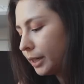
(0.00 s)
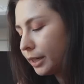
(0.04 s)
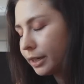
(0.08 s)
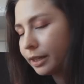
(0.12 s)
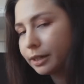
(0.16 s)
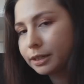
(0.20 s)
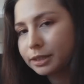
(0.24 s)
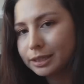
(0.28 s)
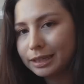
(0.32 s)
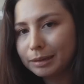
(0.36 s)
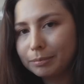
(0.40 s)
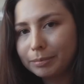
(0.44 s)
ich kann
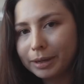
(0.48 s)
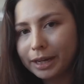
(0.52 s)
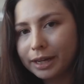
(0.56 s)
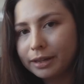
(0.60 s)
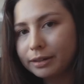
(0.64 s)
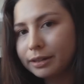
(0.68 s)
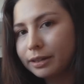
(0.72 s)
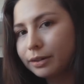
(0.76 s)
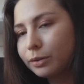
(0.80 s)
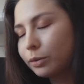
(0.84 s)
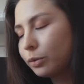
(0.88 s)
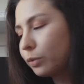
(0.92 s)
das dann bei
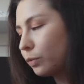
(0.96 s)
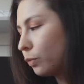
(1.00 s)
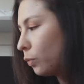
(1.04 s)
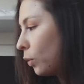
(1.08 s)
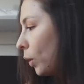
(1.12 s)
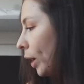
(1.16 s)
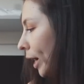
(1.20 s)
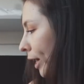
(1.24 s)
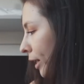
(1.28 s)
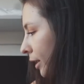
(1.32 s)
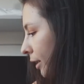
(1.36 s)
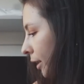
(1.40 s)
anderen irgendwo
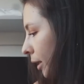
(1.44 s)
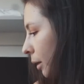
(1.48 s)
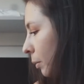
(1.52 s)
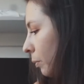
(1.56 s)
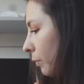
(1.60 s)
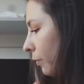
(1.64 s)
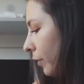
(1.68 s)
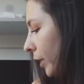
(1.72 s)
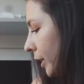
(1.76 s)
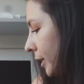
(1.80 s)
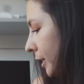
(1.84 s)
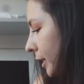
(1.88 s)
reinkleben,
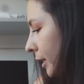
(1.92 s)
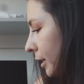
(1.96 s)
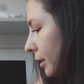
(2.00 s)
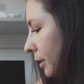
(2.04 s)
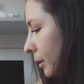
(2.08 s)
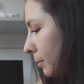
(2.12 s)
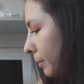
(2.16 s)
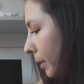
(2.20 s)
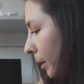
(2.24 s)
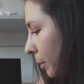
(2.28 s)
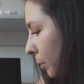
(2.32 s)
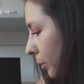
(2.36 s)
falls ich
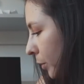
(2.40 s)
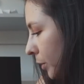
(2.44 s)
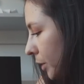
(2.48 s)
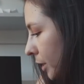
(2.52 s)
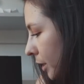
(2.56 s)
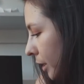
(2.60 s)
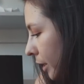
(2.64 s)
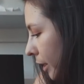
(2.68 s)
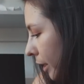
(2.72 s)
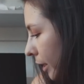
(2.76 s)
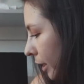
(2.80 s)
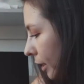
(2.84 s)
das mal muss.
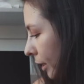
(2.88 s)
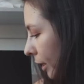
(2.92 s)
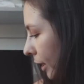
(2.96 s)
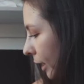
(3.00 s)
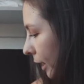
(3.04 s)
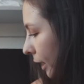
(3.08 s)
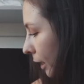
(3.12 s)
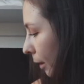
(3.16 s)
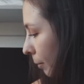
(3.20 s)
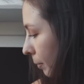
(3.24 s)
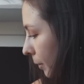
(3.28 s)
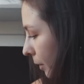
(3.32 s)

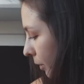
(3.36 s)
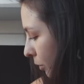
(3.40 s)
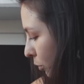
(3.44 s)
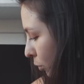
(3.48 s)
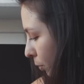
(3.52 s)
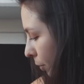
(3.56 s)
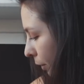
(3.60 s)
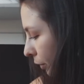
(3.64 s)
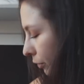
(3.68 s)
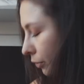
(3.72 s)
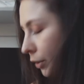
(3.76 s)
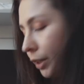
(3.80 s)
Ich habe hier
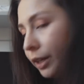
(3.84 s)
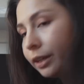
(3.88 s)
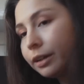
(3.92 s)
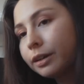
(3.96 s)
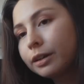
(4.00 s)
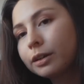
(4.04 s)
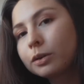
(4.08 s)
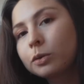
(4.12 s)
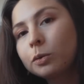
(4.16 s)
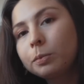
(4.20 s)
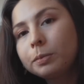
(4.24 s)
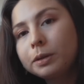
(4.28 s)
super
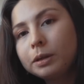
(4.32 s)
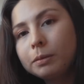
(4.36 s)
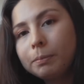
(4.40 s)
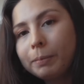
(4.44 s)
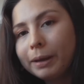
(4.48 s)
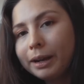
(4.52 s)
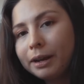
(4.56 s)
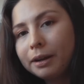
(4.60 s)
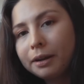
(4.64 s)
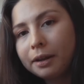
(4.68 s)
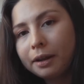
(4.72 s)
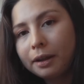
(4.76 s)
viele
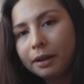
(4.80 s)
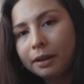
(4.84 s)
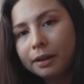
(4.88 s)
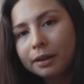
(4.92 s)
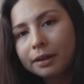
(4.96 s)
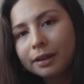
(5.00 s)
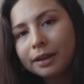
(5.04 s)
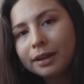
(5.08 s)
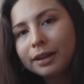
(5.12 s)
Gummibänder.